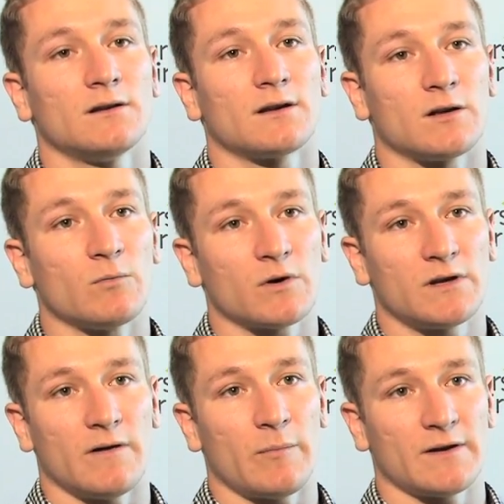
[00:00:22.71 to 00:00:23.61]
Traitement
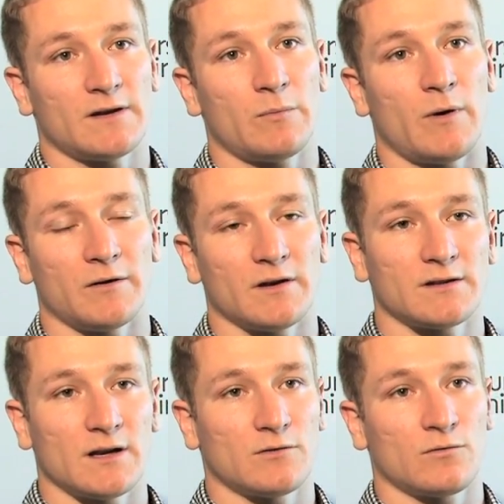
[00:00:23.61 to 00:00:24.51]
qui va passer par une
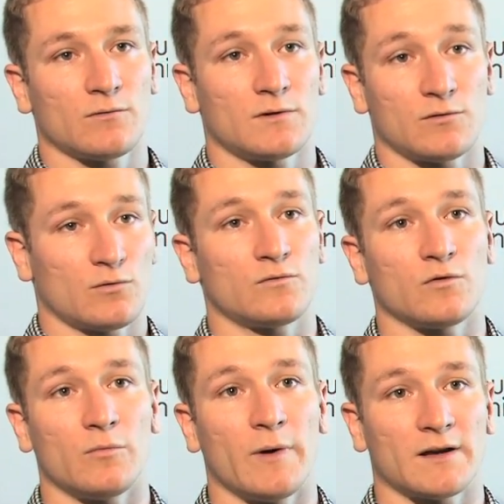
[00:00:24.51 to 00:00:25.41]
installation qui se trouve
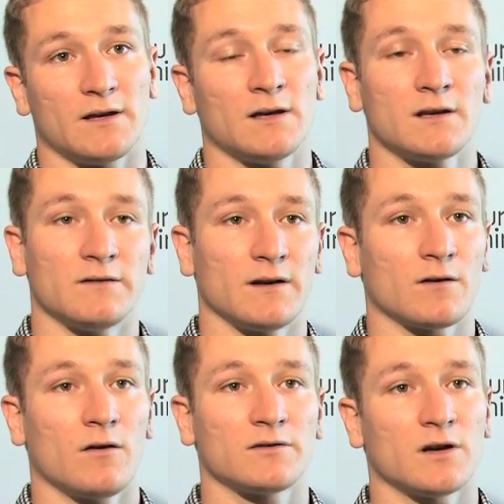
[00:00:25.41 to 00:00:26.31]
sur le parking, qui va
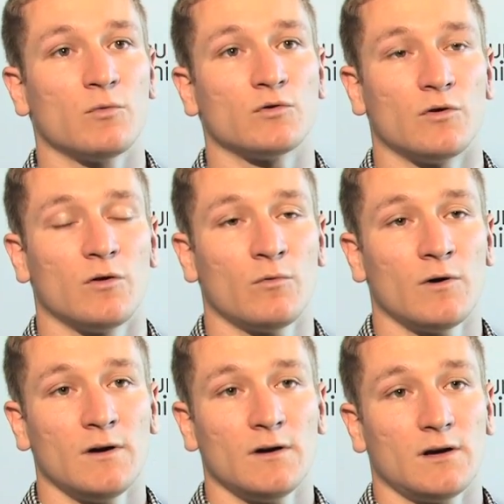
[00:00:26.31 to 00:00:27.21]
être entièrement autonome
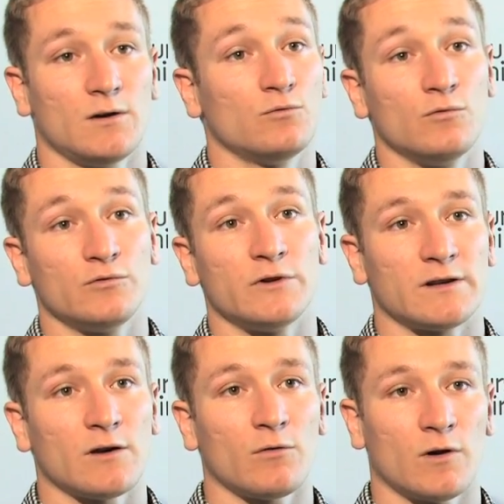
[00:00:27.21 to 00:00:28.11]
et où
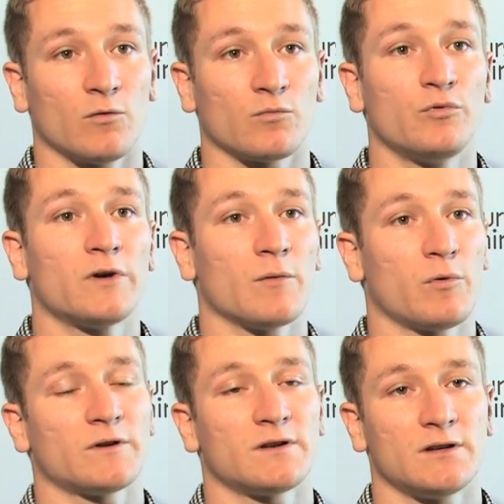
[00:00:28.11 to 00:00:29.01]
l'utilisateur n'aura donc plus qu'à
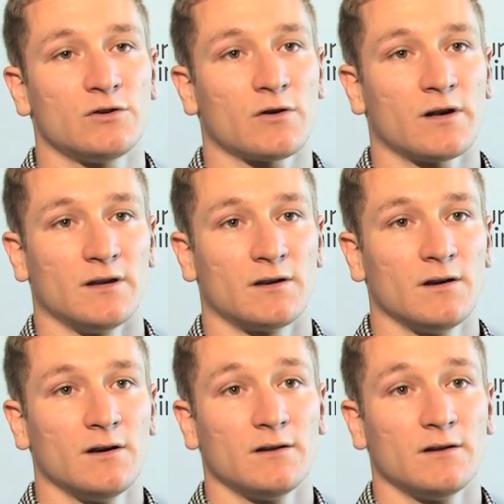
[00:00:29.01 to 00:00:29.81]
apporter ses déchets organiques.